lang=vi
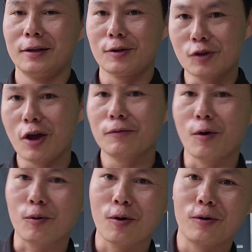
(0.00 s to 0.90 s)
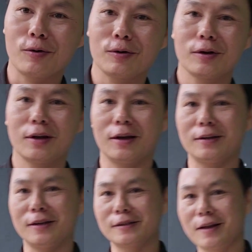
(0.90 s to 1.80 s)
theo dõi và ủng hộ à,
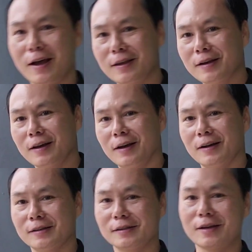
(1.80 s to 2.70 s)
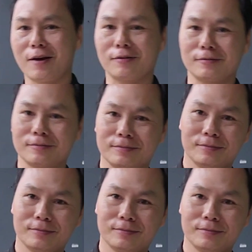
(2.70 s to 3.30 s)
Yến Sơn Hà nhé à, Xin chào